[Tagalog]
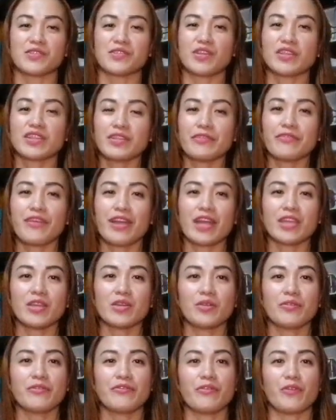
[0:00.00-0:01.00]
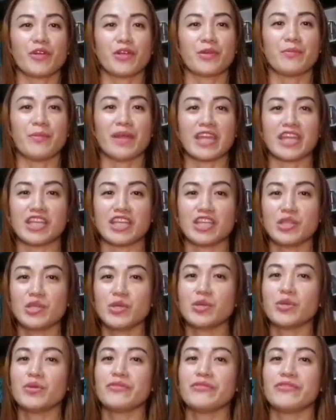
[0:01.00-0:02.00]
to notify you for my
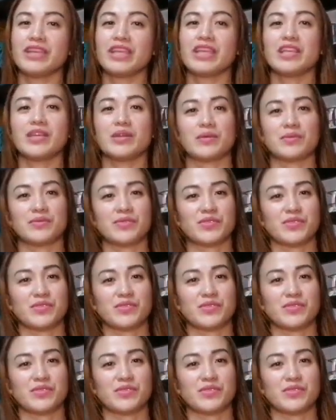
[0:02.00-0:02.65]
new video.